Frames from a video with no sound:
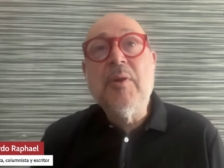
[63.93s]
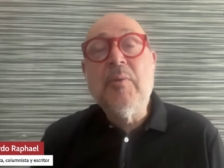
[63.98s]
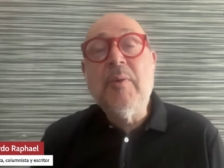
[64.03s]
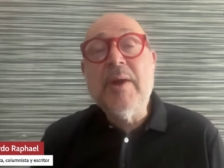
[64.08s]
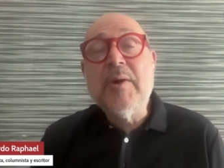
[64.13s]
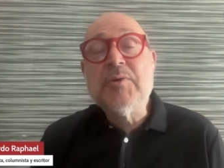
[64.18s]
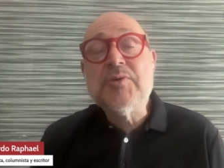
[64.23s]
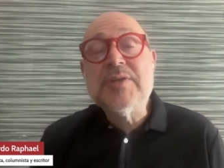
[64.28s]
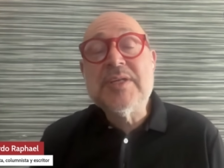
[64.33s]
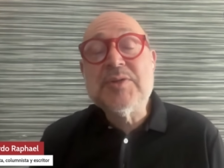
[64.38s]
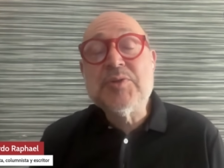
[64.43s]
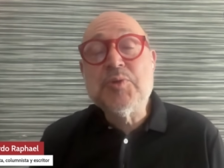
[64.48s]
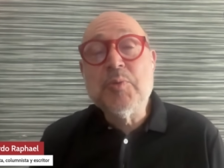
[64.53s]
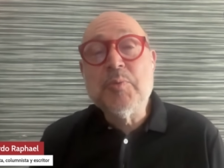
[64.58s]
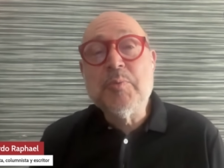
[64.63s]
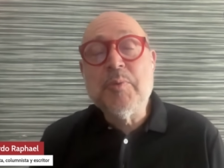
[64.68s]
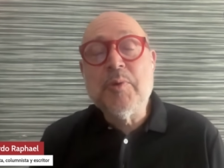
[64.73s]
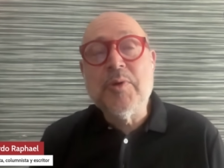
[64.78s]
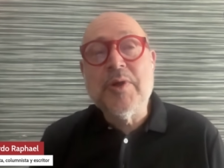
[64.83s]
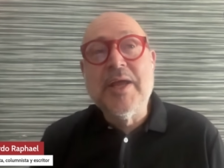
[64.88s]
Pero luego se
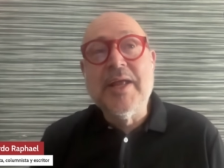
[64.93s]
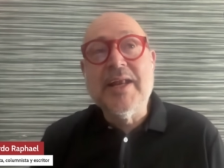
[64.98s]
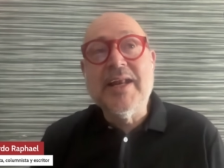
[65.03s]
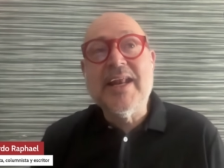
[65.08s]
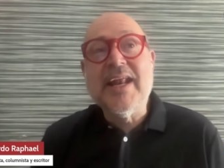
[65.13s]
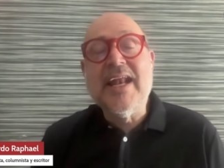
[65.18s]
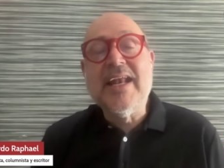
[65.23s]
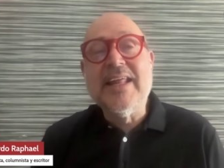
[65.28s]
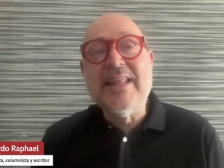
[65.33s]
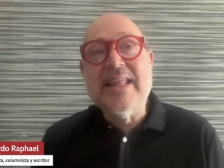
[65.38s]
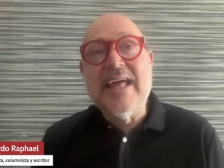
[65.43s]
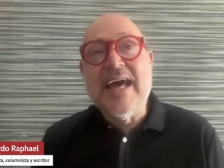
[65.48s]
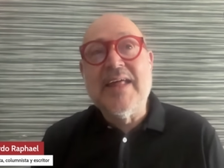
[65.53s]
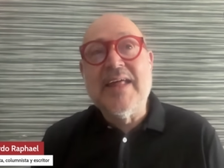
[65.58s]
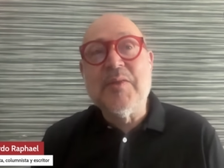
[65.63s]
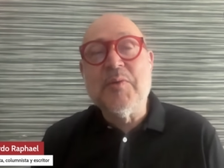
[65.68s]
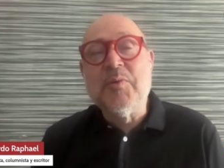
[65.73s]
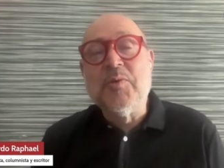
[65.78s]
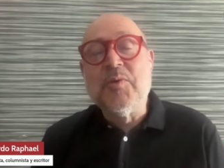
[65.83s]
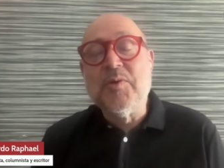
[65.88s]
supo que en
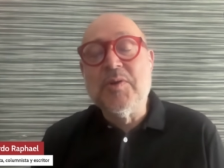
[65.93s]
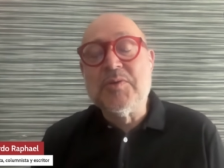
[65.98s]
realidad